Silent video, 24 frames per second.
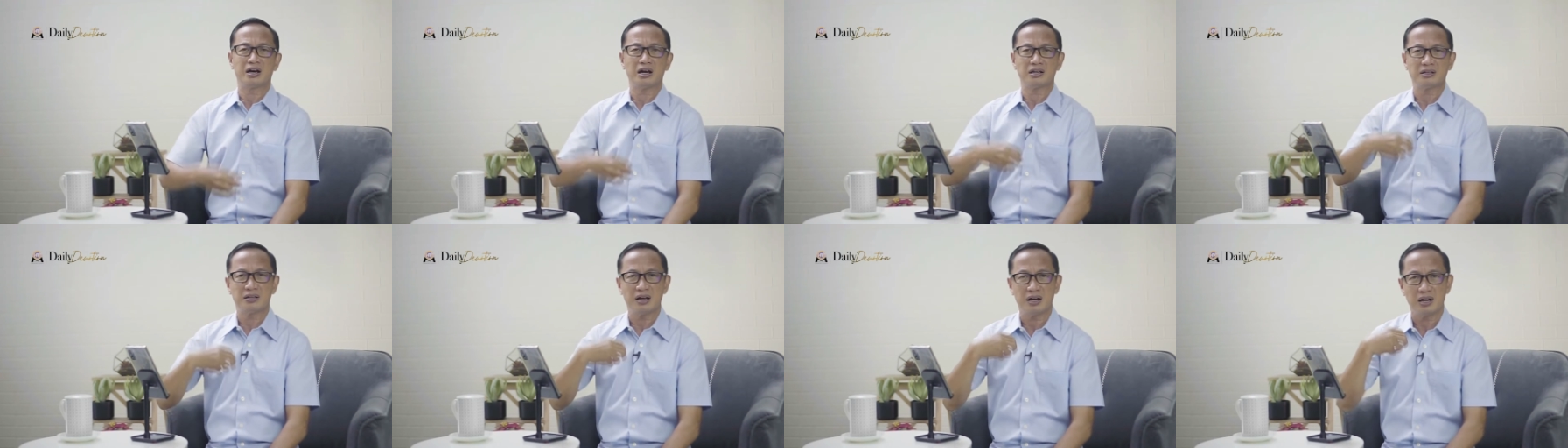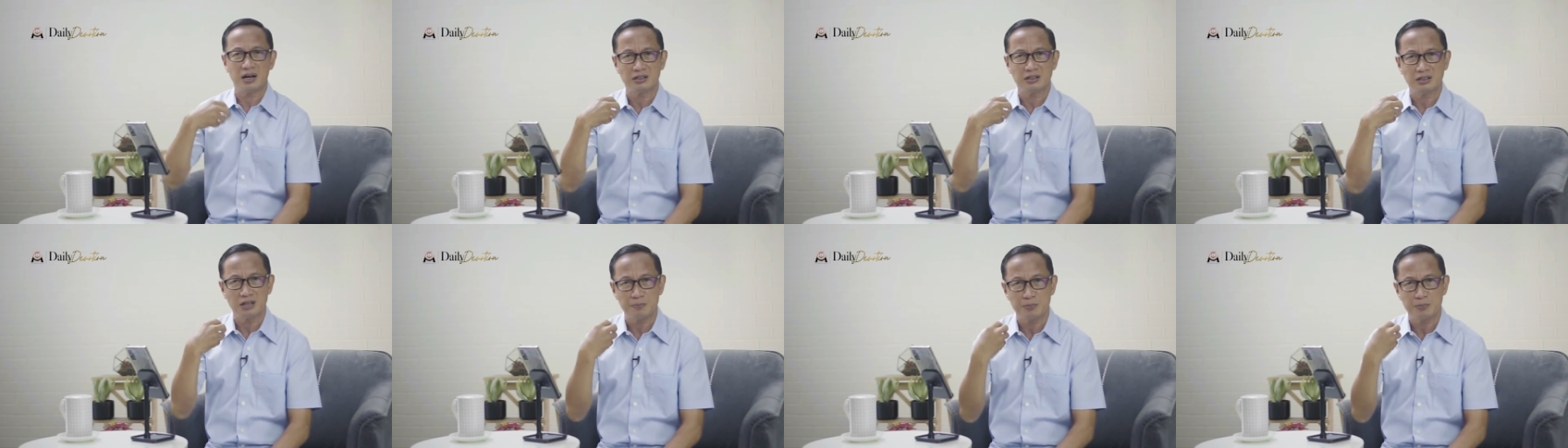
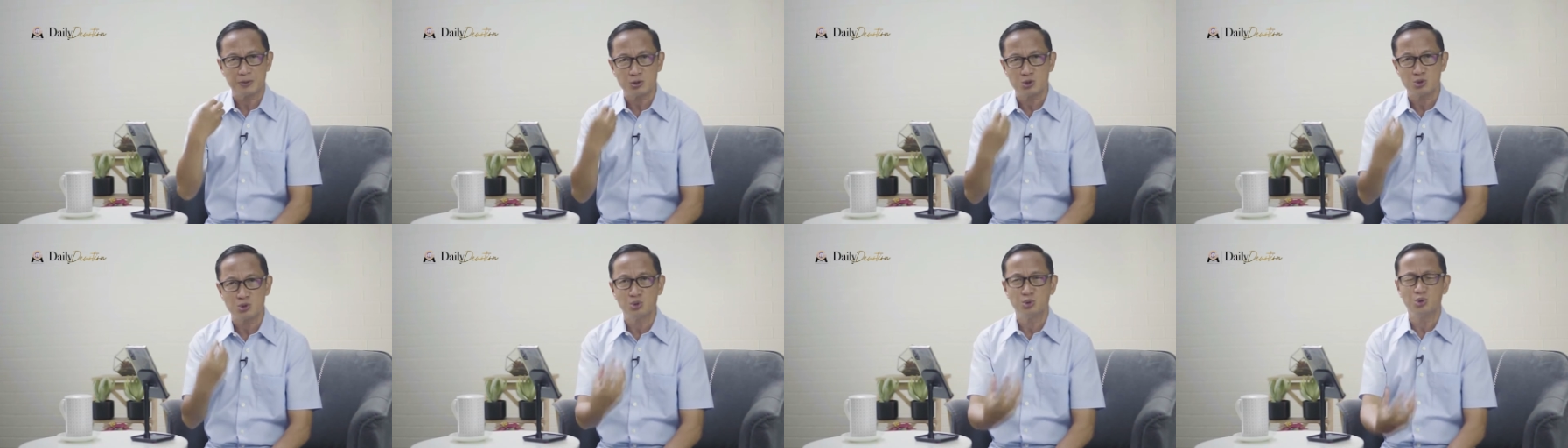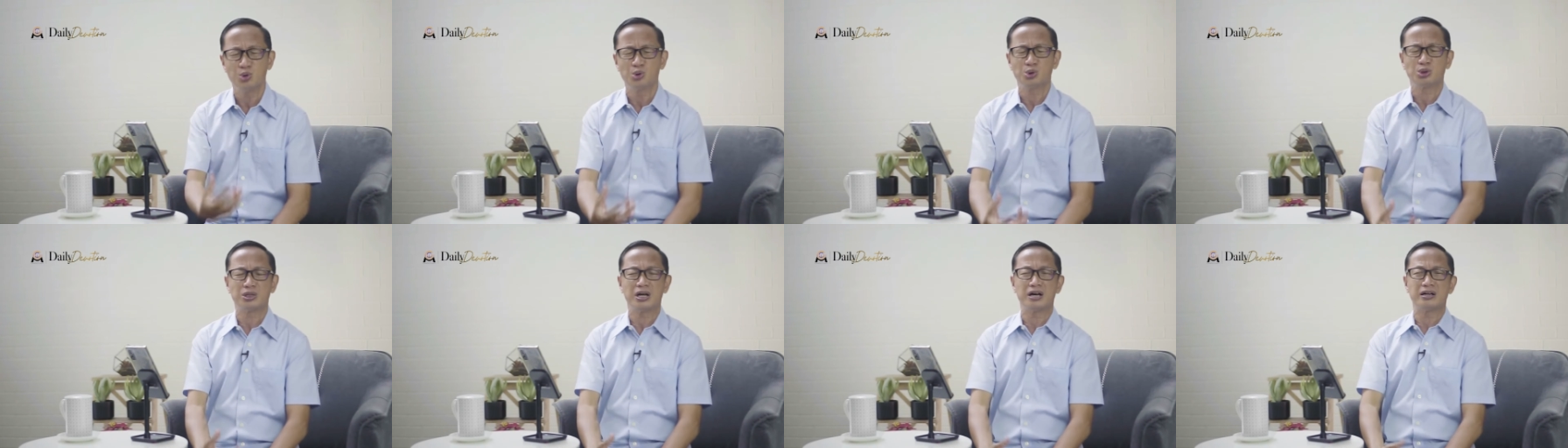kata-kata
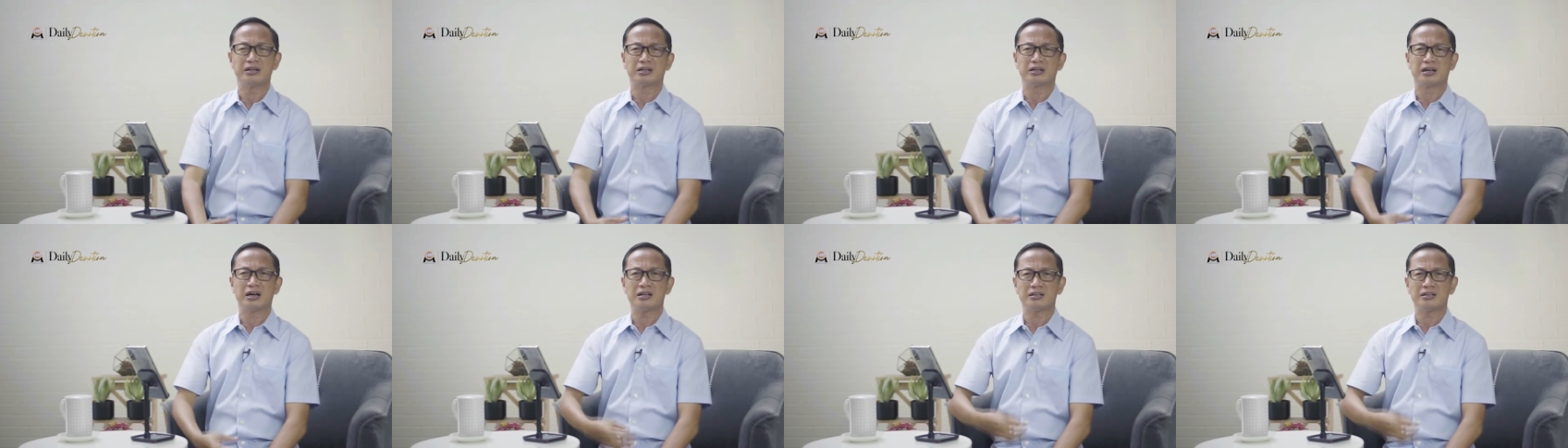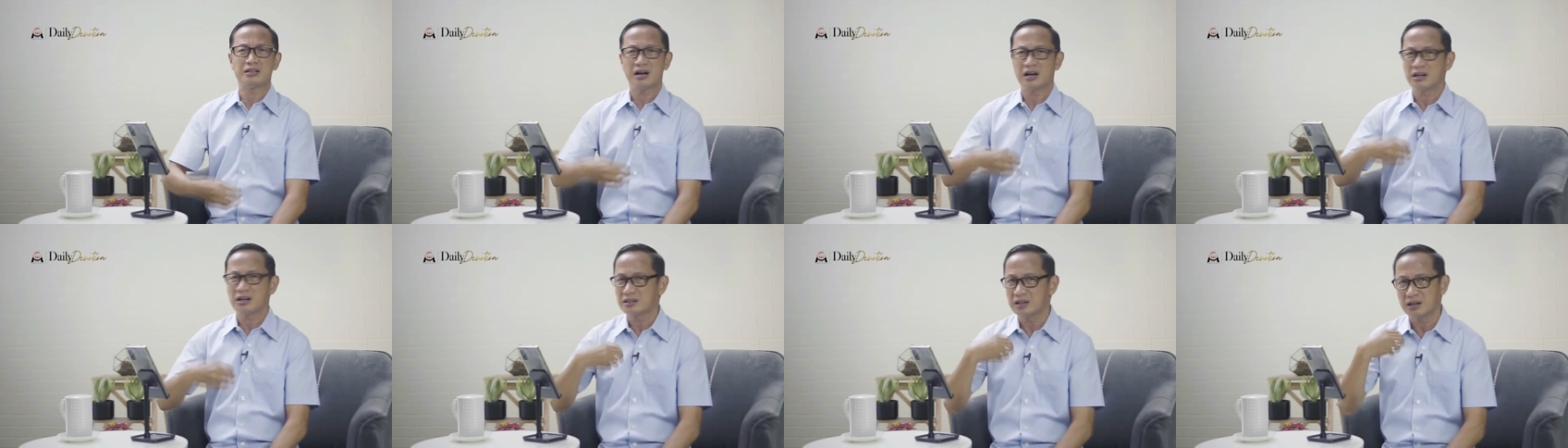persungutan,
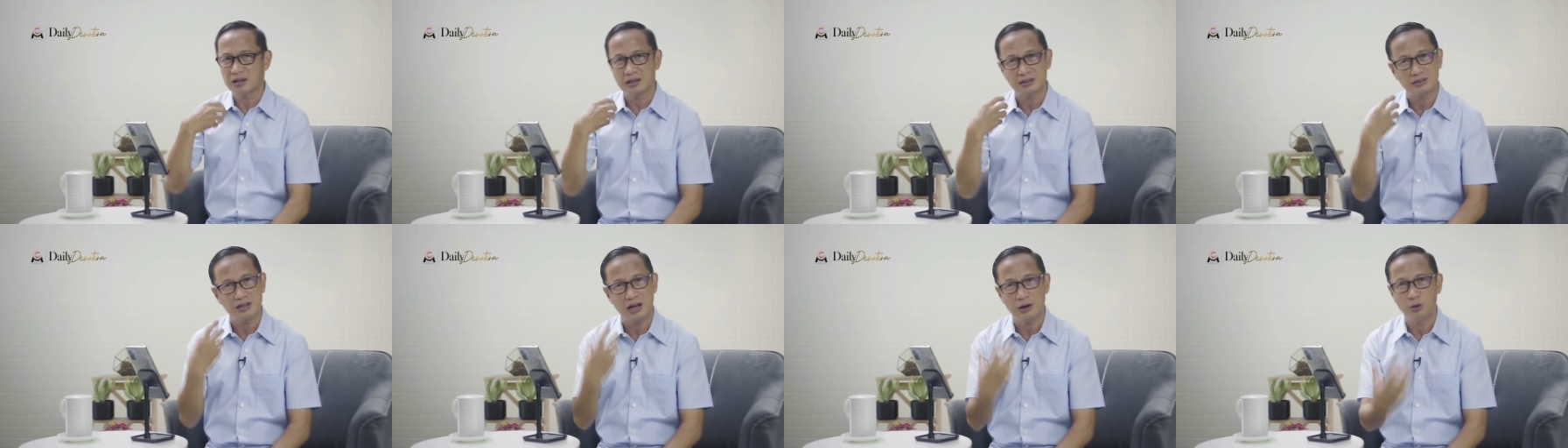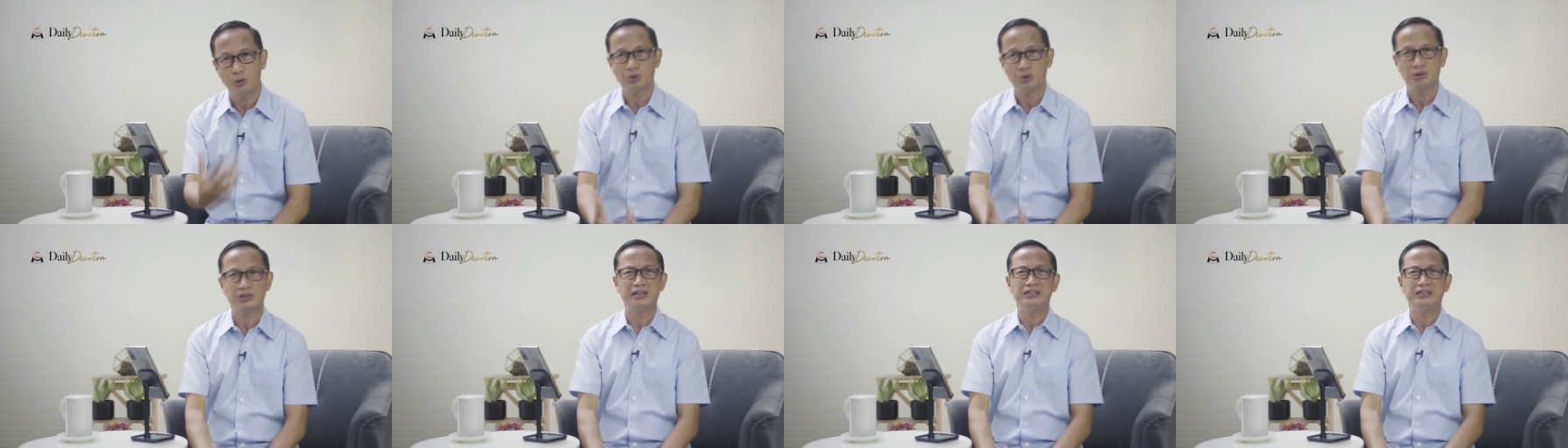kata-kata
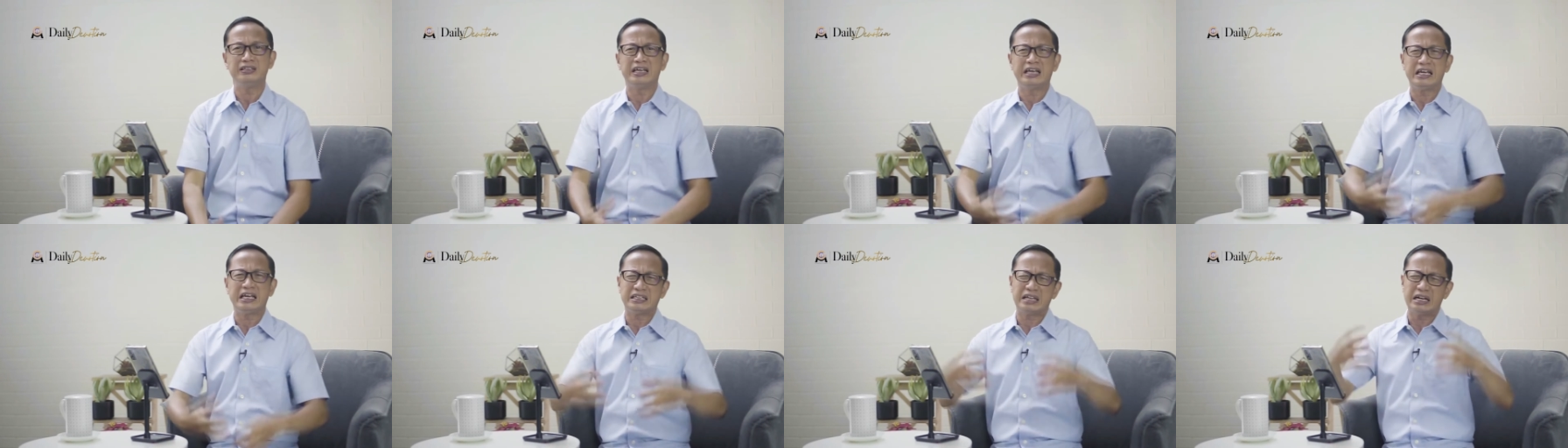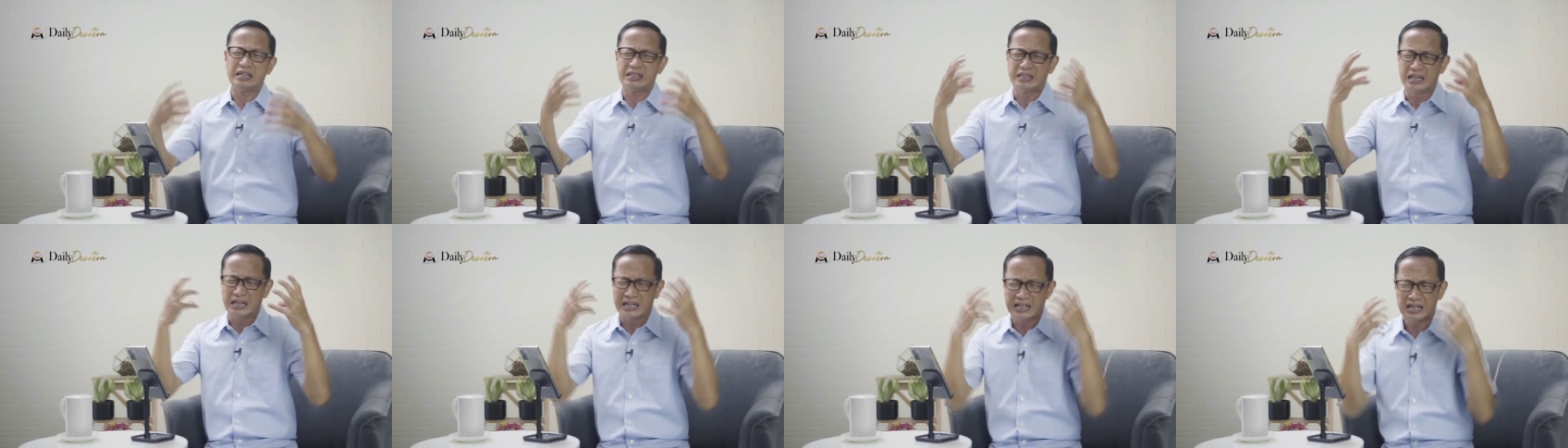ketakutan yang
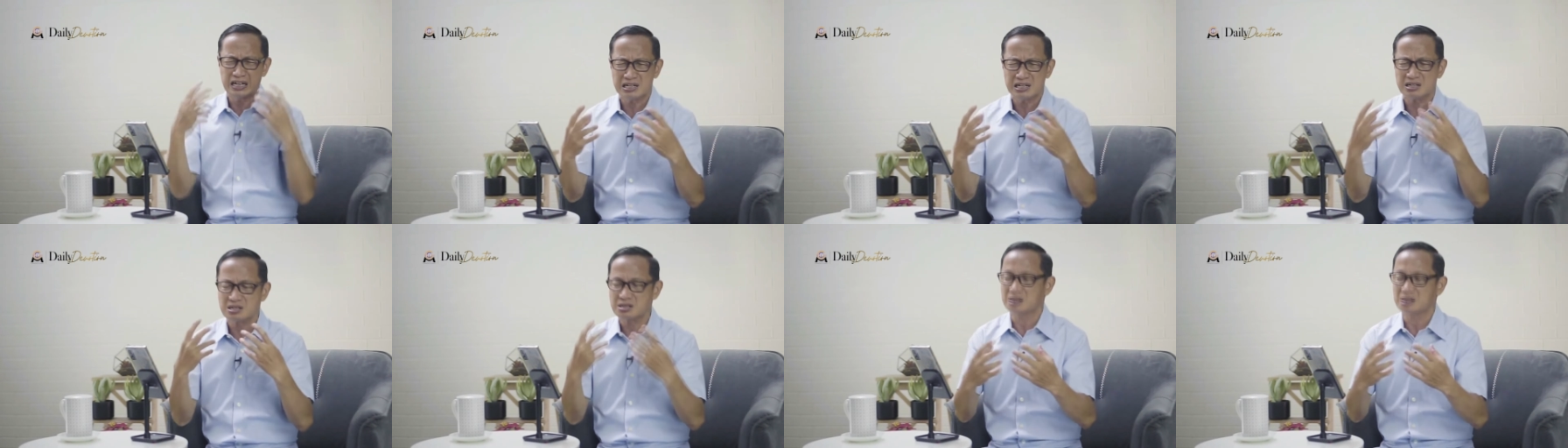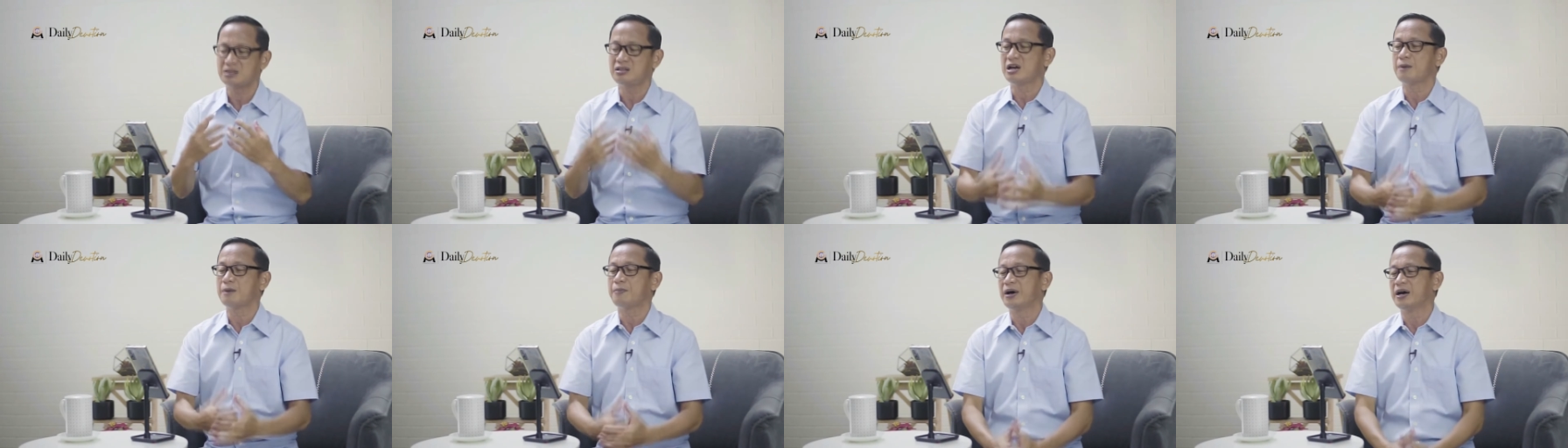kita dengar
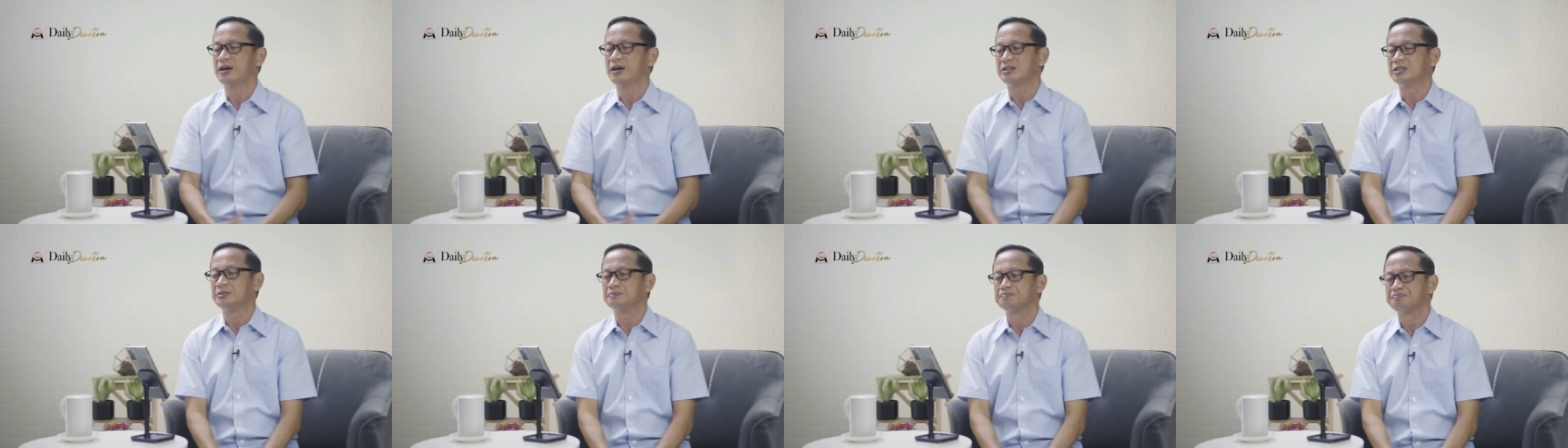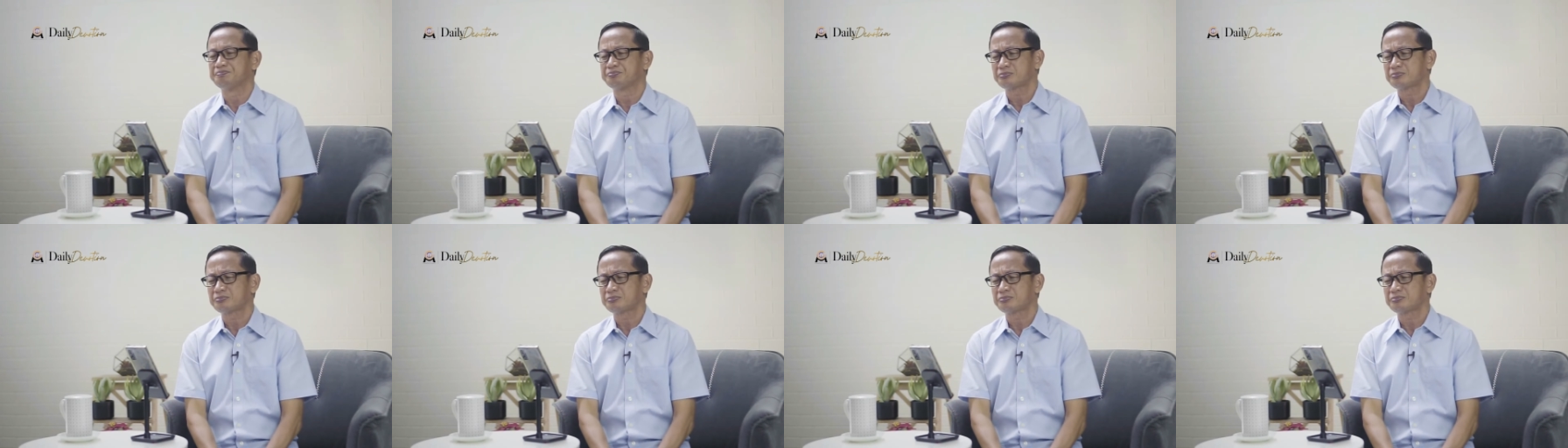setiap hari.